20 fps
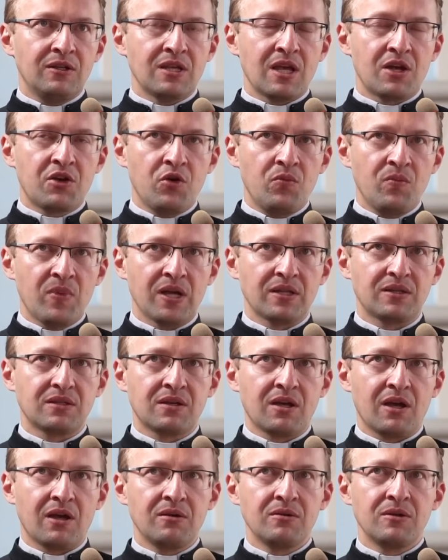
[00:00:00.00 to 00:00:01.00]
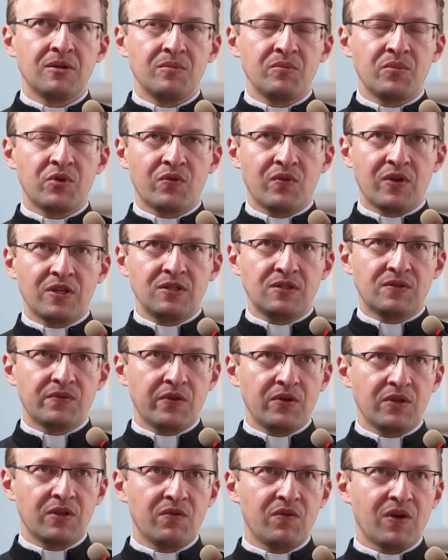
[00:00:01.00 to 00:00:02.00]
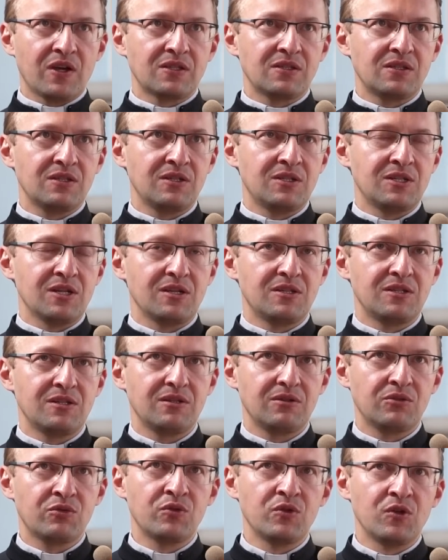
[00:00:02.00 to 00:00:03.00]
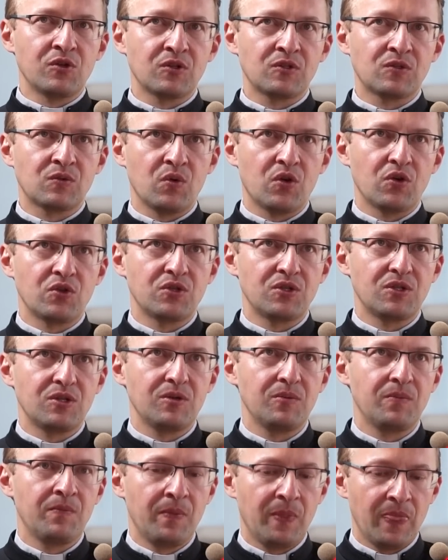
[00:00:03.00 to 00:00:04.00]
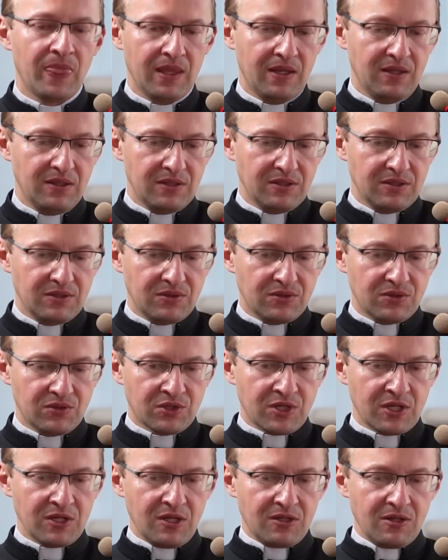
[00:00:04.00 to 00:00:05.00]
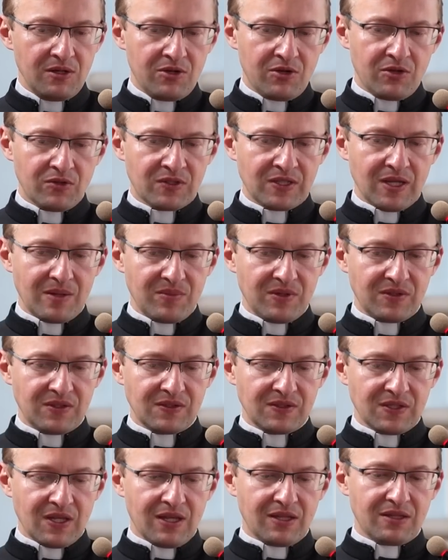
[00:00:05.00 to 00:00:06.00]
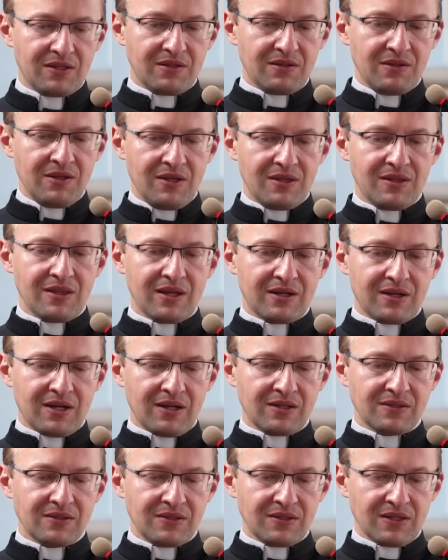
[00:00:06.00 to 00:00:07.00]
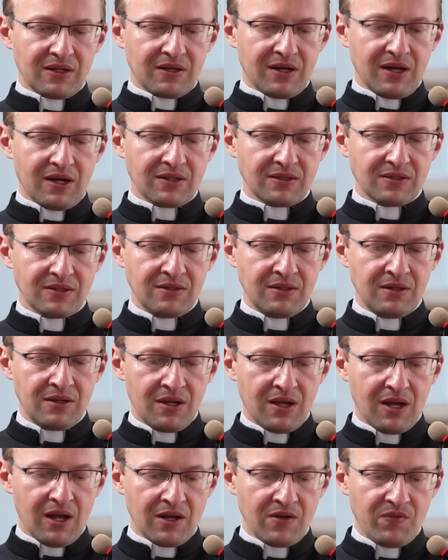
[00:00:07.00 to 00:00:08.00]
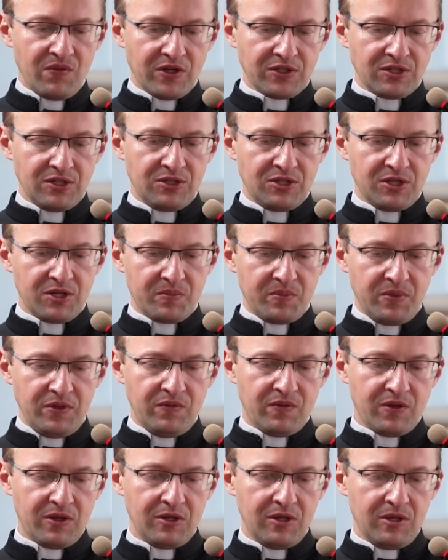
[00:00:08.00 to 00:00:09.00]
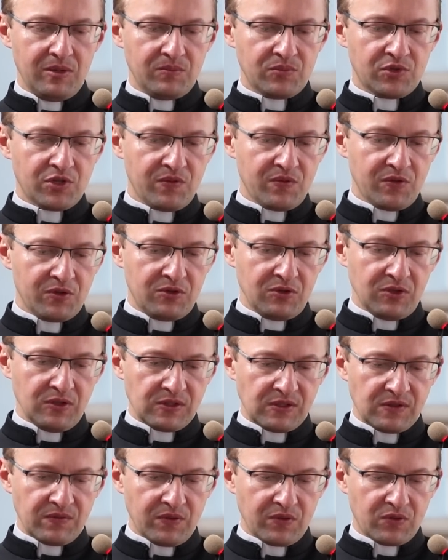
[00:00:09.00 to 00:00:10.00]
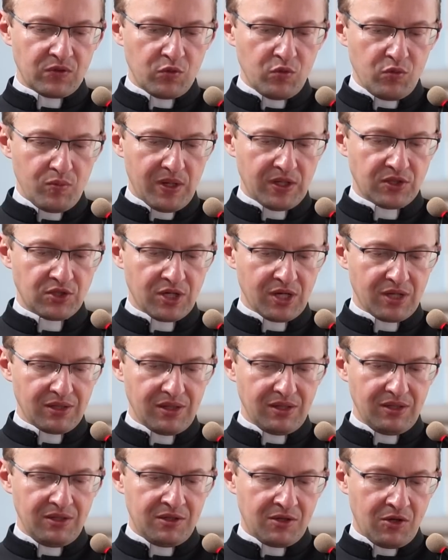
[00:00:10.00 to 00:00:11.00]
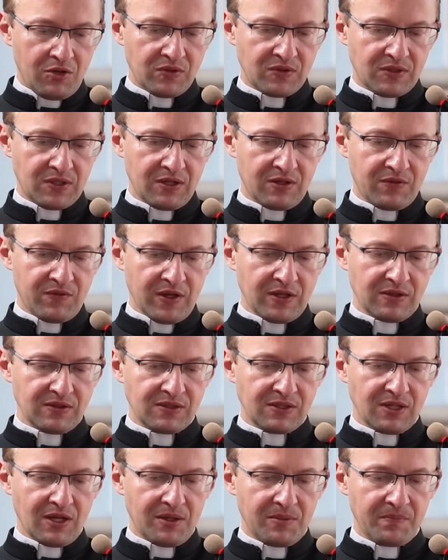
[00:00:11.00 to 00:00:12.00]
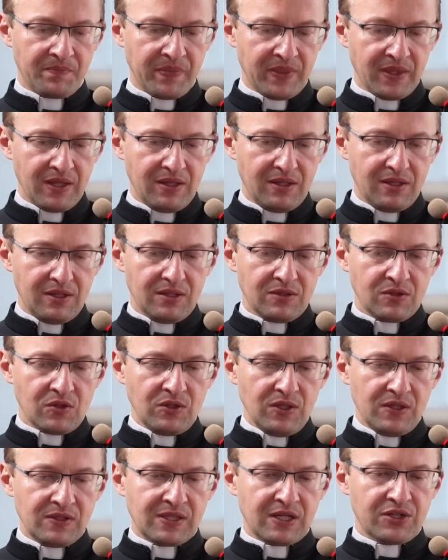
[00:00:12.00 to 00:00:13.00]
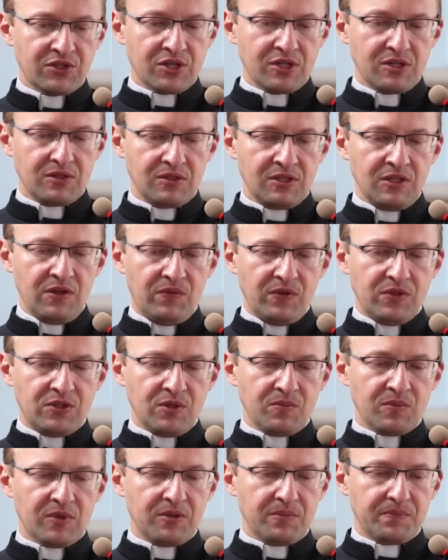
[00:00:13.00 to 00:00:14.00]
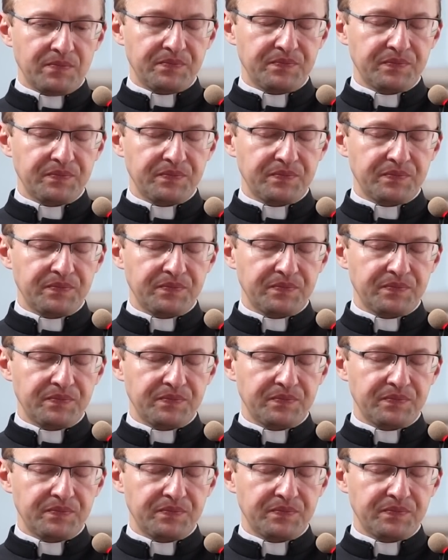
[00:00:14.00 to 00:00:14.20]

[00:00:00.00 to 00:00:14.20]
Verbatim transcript: jako matka, prowadzi swoje własne dzieci ku dorosłości. Że nie tylko same zasady, nakazy, zakazy, ale właśnie cierpliwe przewodnictwo, tłumaczenie i konsekwencja. To nie jest tak, że nie widzimy